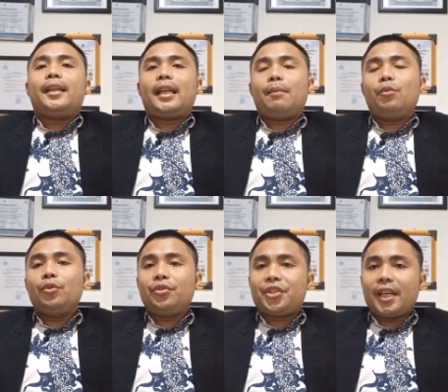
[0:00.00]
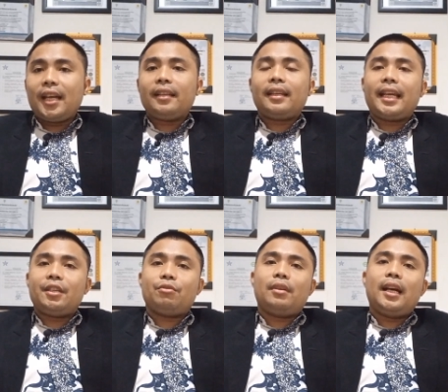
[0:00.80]
Namun syarat
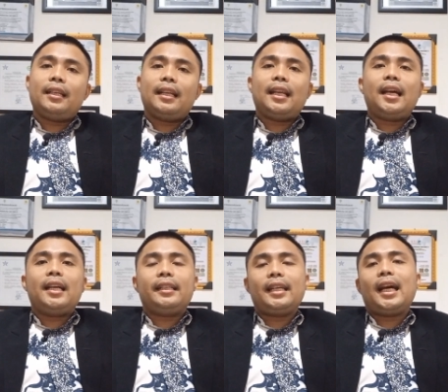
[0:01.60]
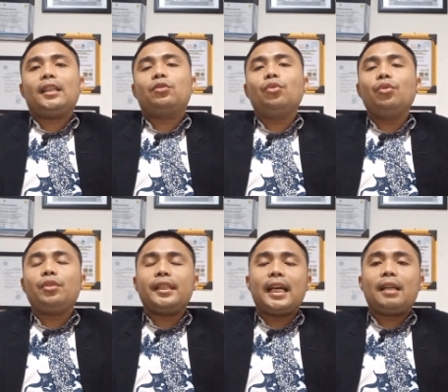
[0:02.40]
lain juga adalah
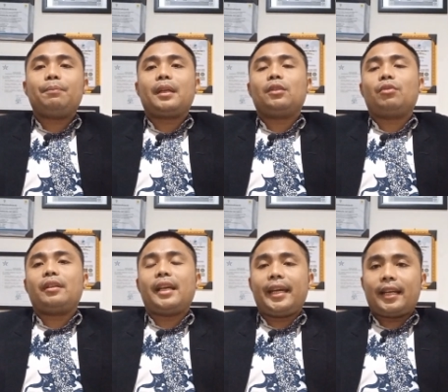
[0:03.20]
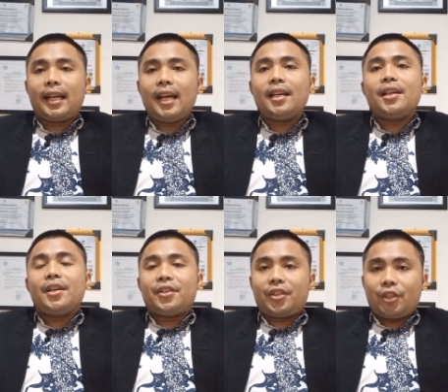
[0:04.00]
diatur di dalam peraturan daerah
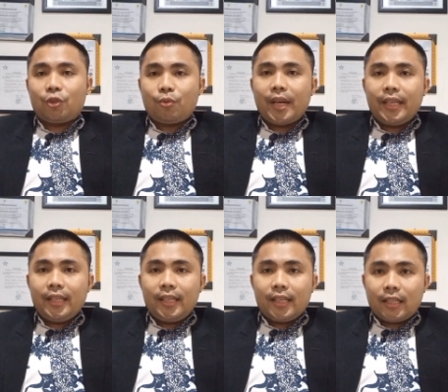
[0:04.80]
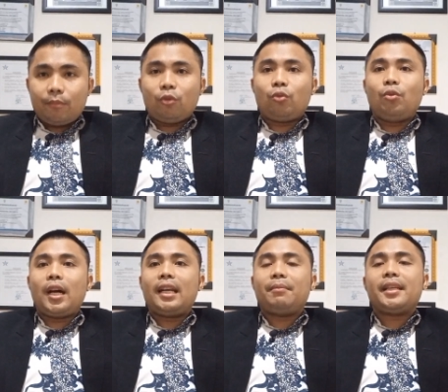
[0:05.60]
sesuai
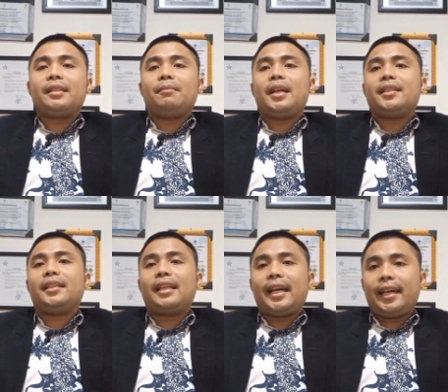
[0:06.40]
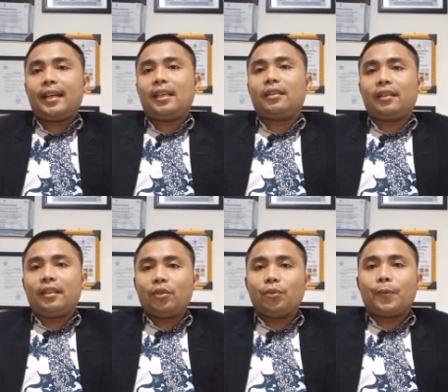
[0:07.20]
kebutuhan masing-masing daerah
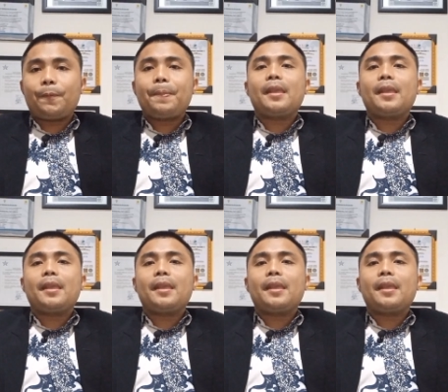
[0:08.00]
tertentu.